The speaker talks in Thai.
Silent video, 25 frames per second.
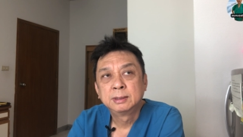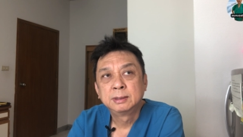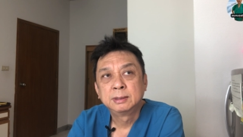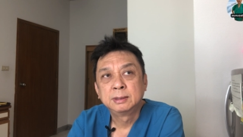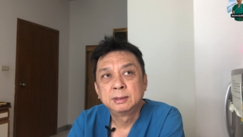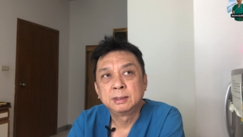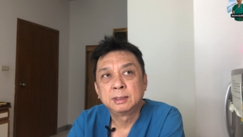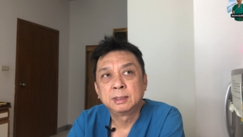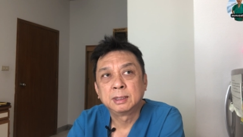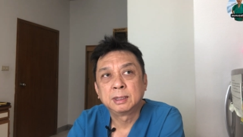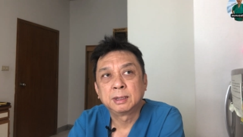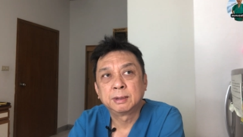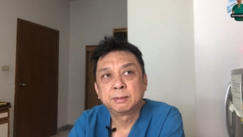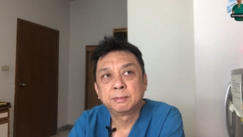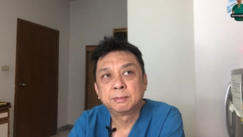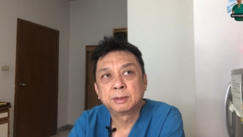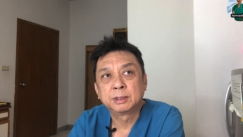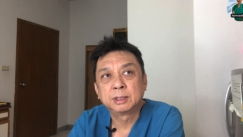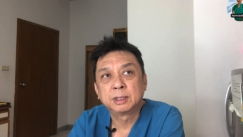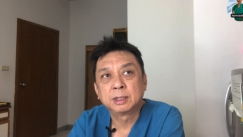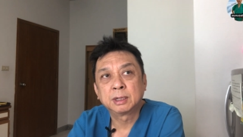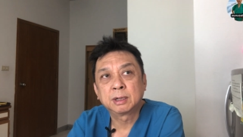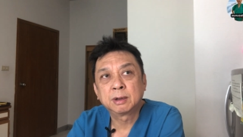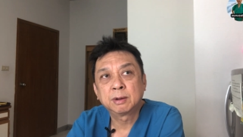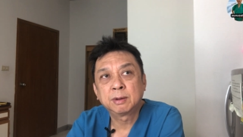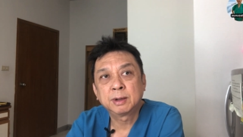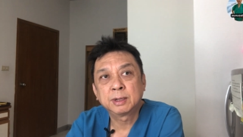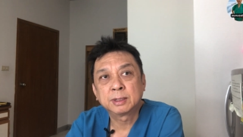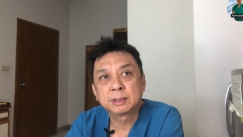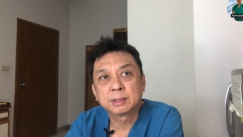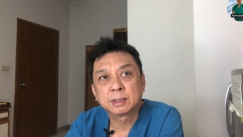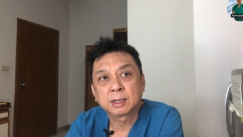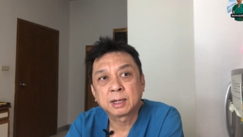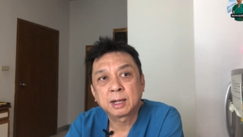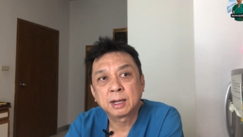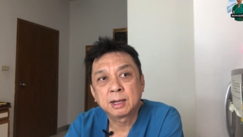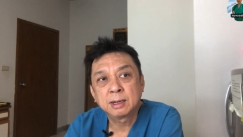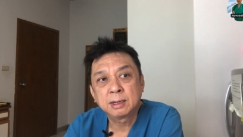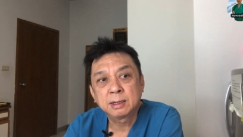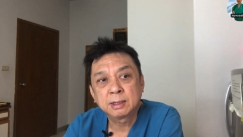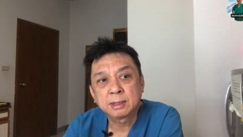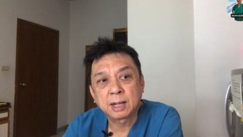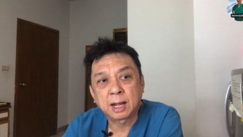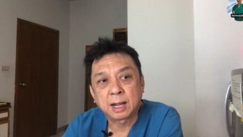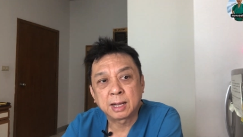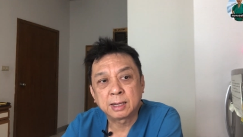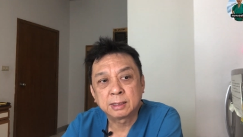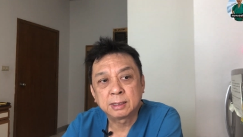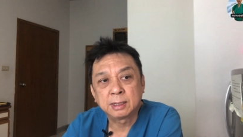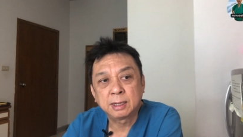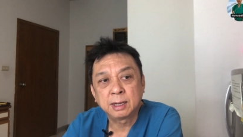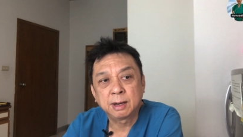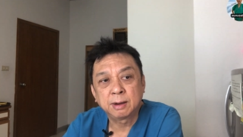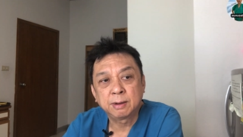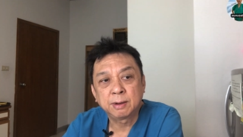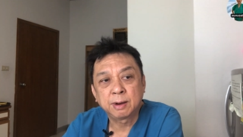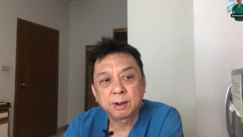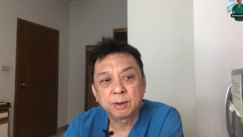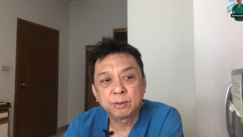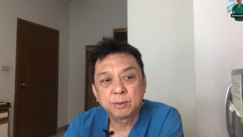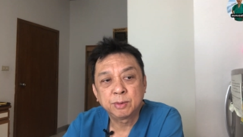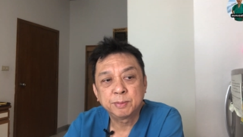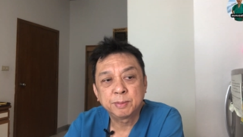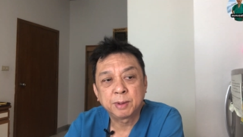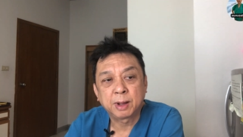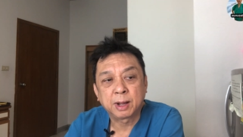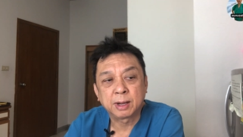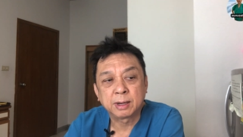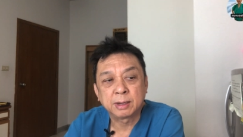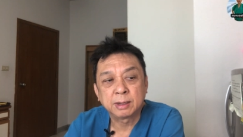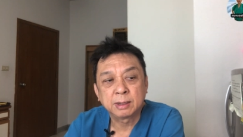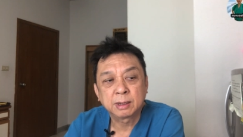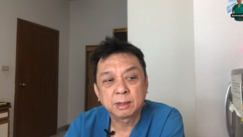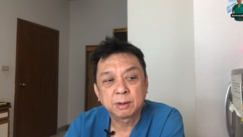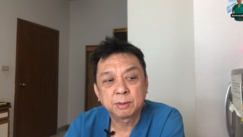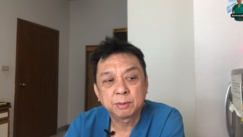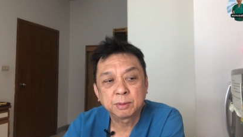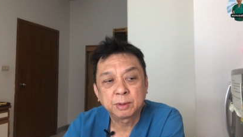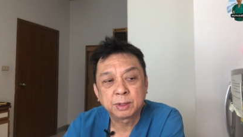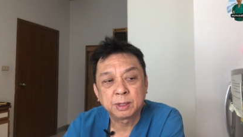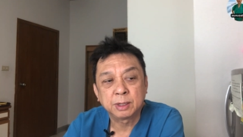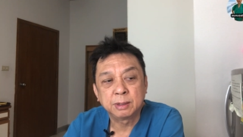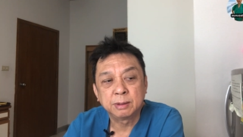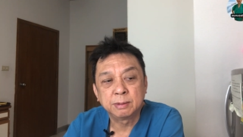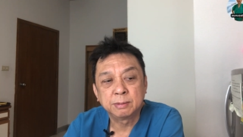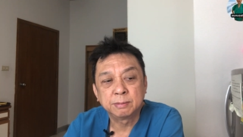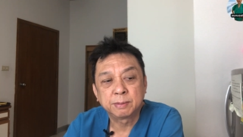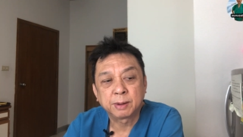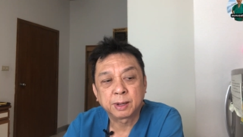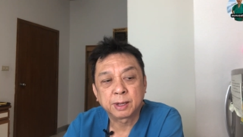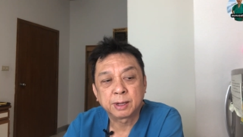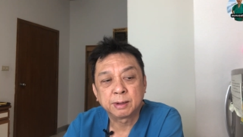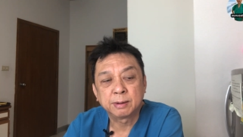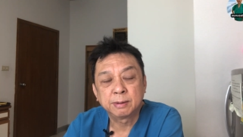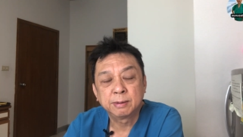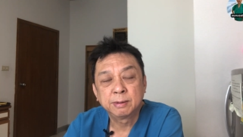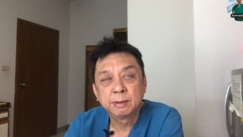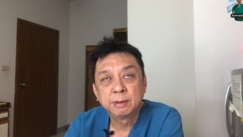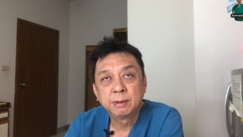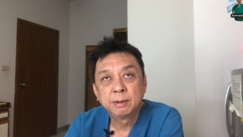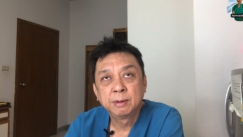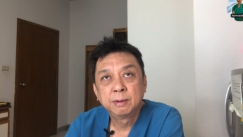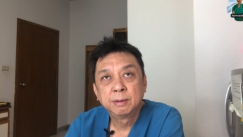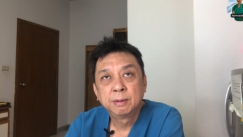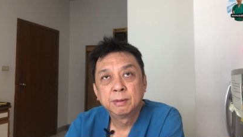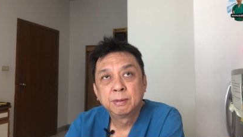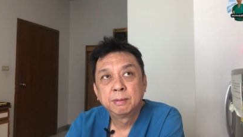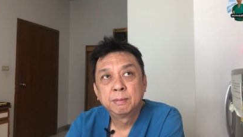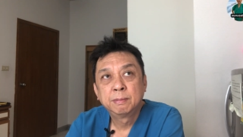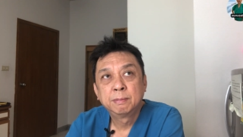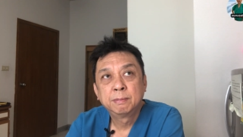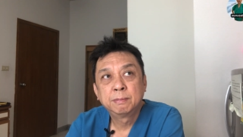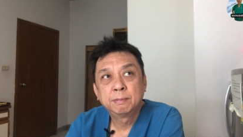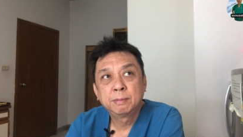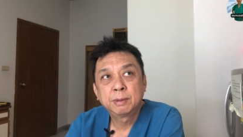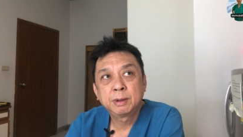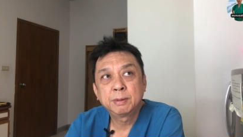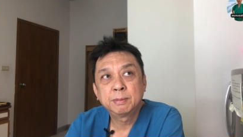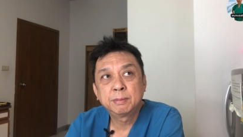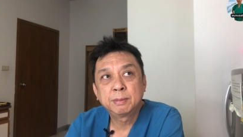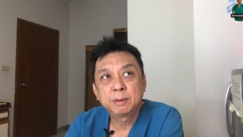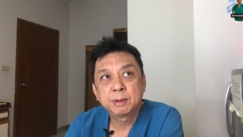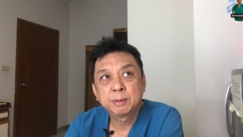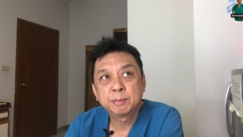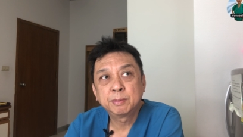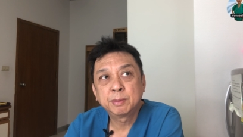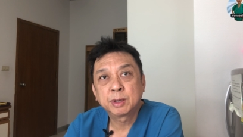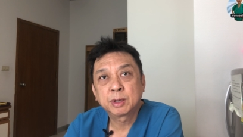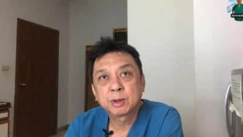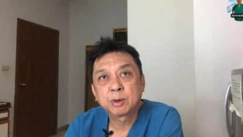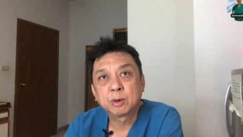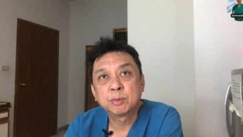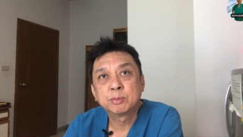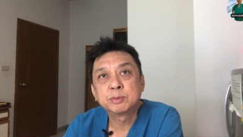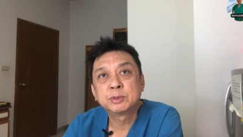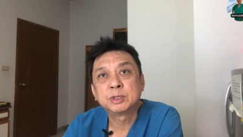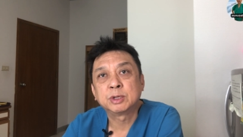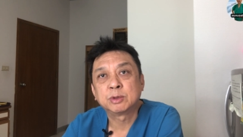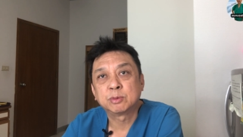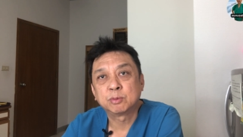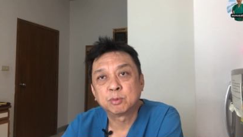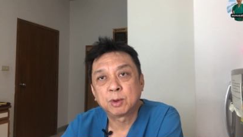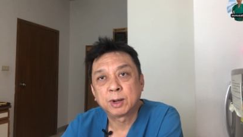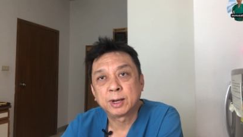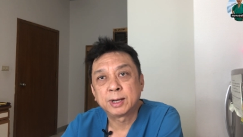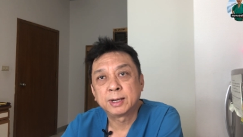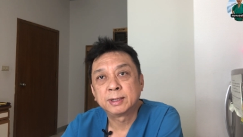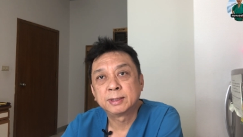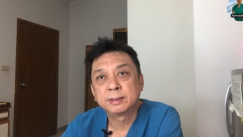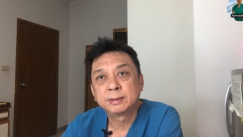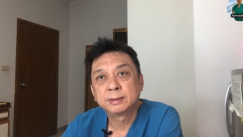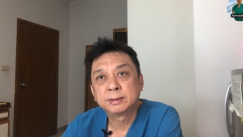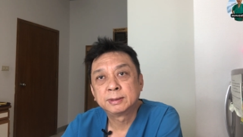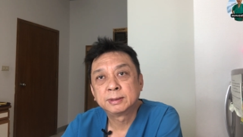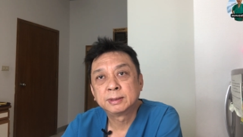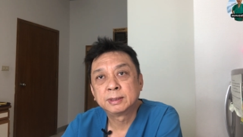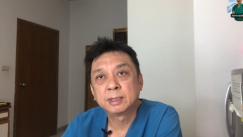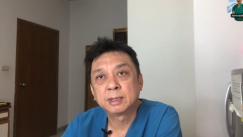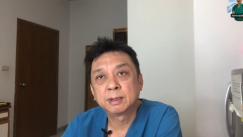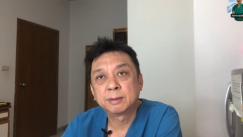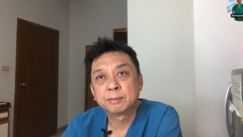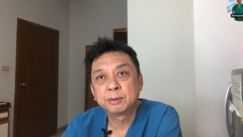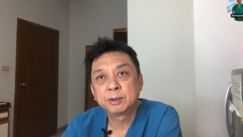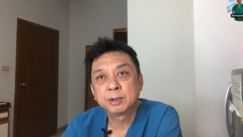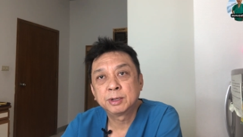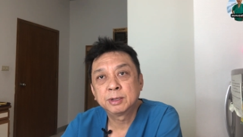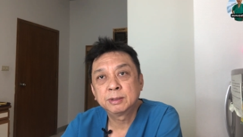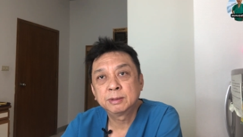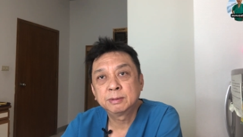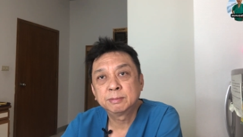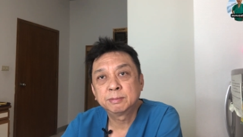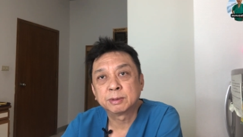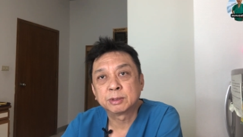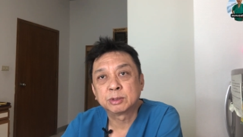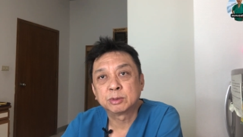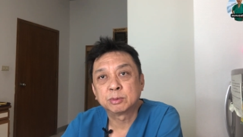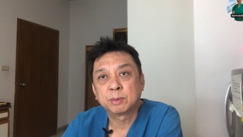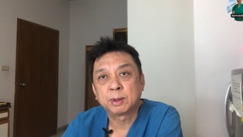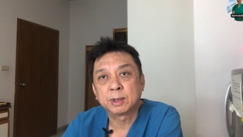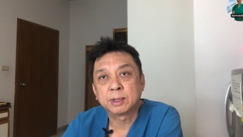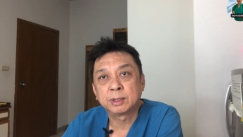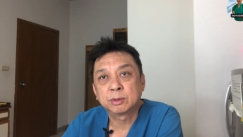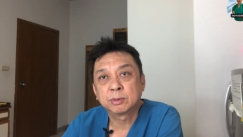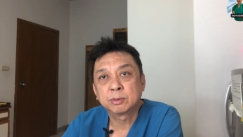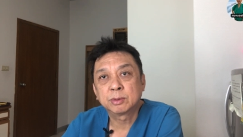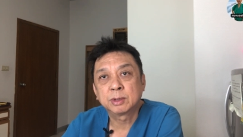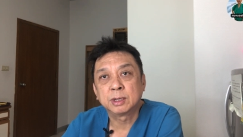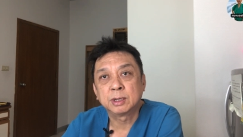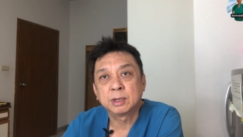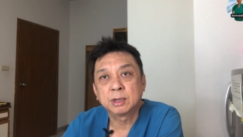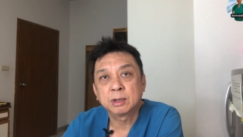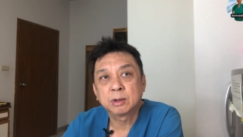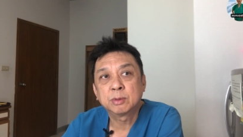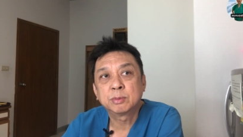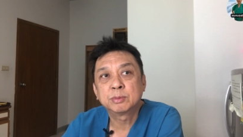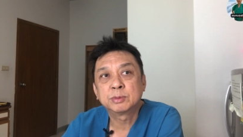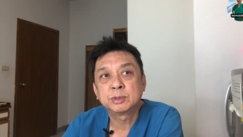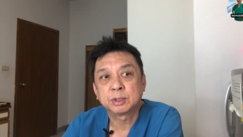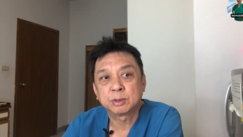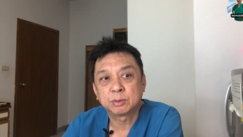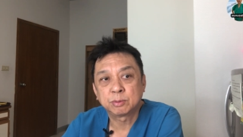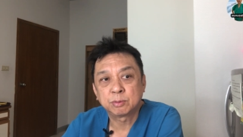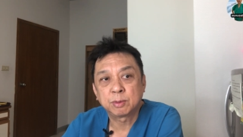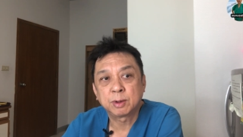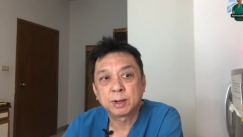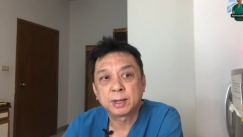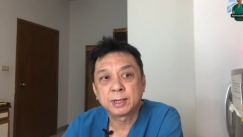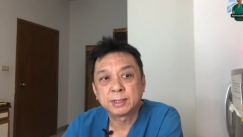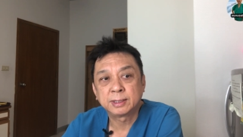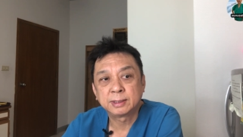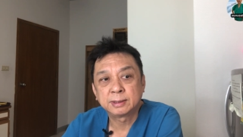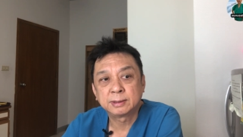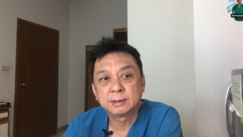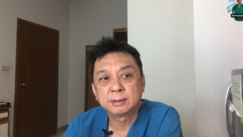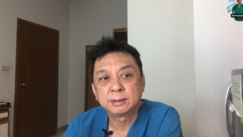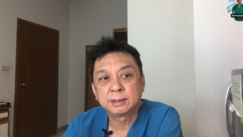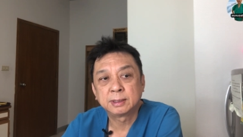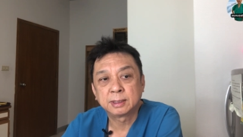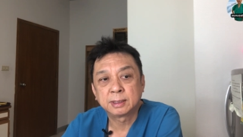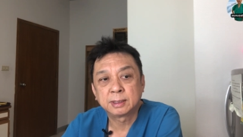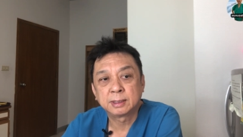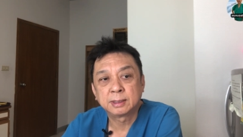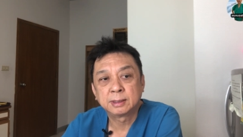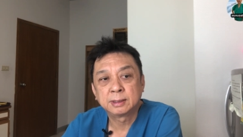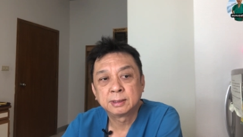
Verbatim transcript: นะฮะบางทีเขาอาจจะครั้งการที่แล้วแล้วนี่มาเนี่ยเขากินไปไม่ไม่ไม่ครบเจ็ดวันนะเพราะฉะนั้นปัจจุบันต้องกินให้ครบเจ็ดวันนะ